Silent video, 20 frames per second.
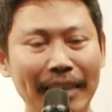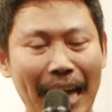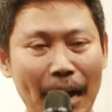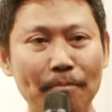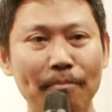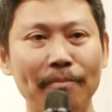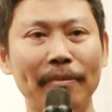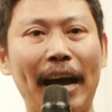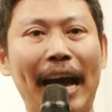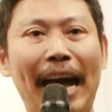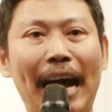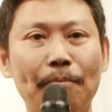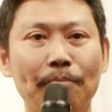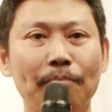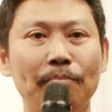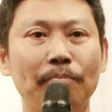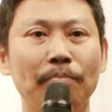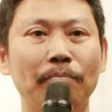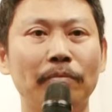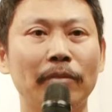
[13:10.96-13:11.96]
จำ
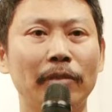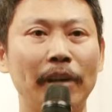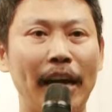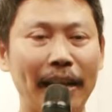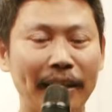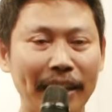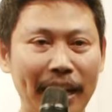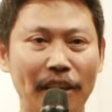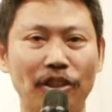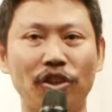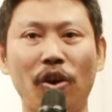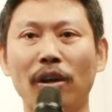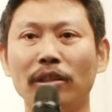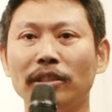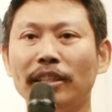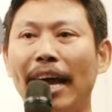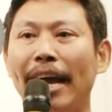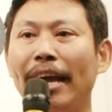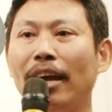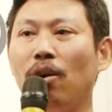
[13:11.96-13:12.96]
คำคติสอน
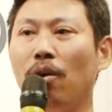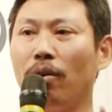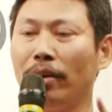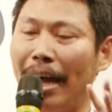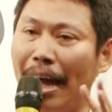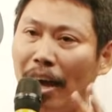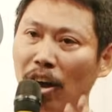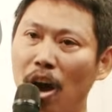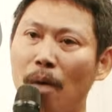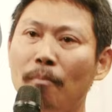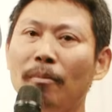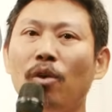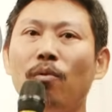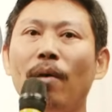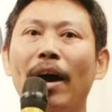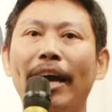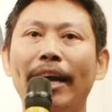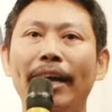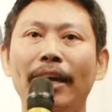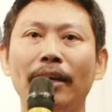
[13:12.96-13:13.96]
ใจของนักข้อมเอา
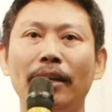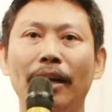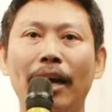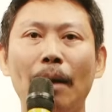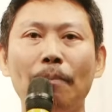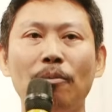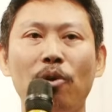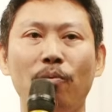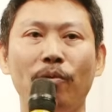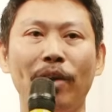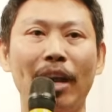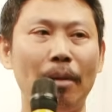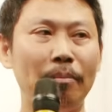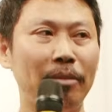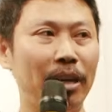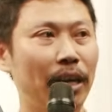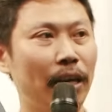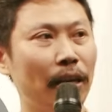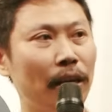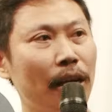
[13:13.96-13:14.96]
ไว้นะครับผมเวลา
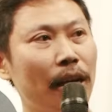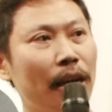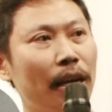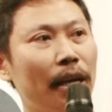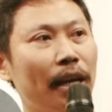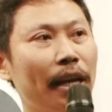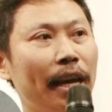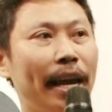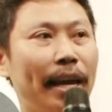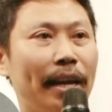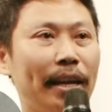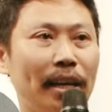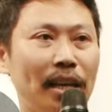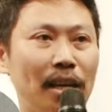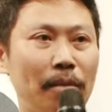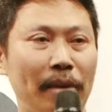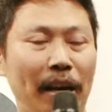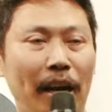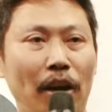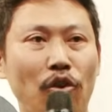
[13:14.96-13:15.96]
มีเหตุอะไร
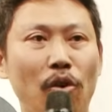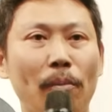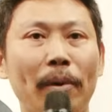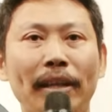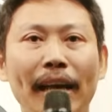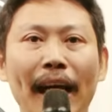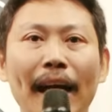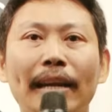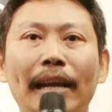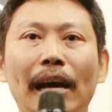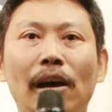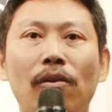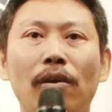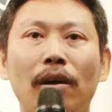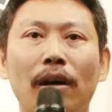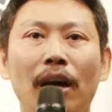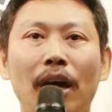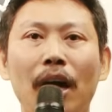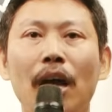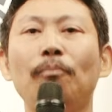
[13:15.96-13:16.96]
ที่มันกระทบกระทั่งเรา
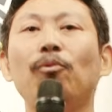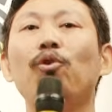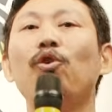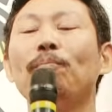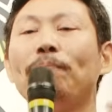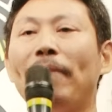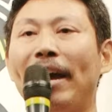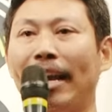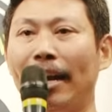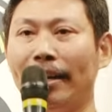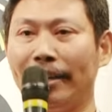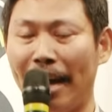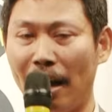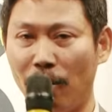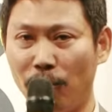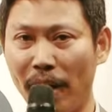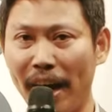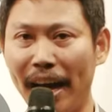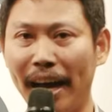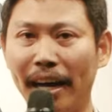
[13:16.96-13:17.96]
ก็ให้พูดไปดั
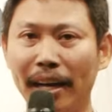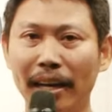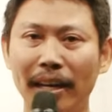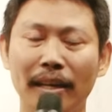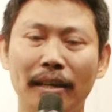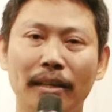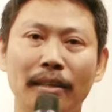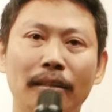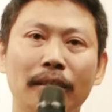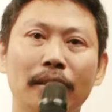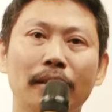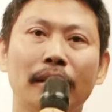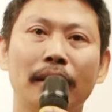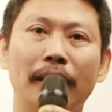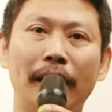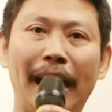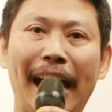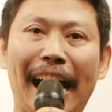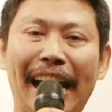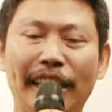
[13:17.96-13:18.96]
งๆว่า
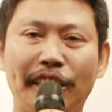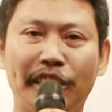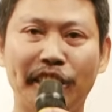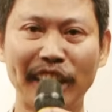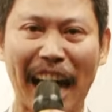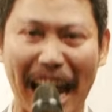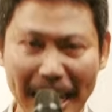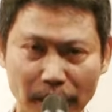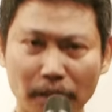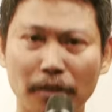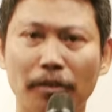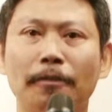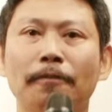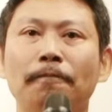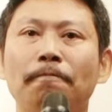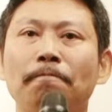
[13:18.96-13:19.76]
ไอ้สัตว์